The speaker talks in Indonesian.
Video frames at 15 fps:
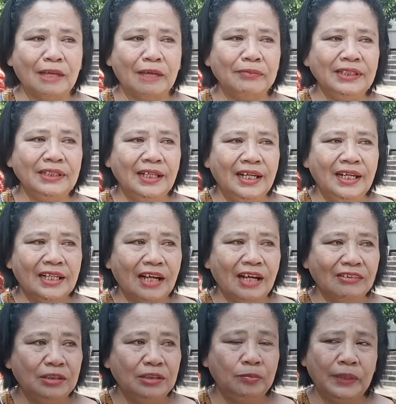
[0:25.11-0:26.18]
Tapi
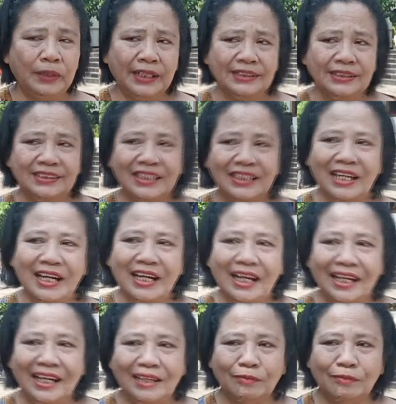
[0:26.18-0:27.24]
kalau dipikir
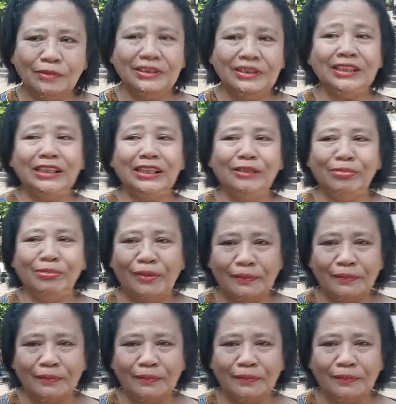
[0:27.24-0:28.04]
secara positif,